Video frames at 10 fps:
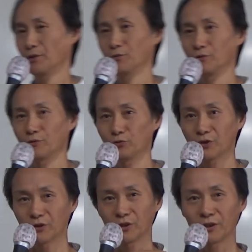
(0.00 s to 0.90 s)
어,
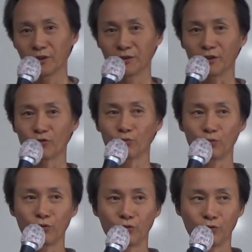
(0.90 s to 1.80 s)
이제 이제
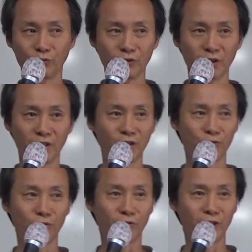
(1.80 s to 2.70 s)
족보 우리
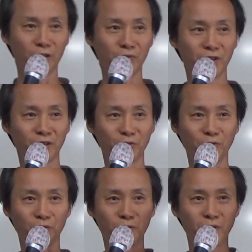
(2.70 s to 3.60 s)
시조 할아버지가 또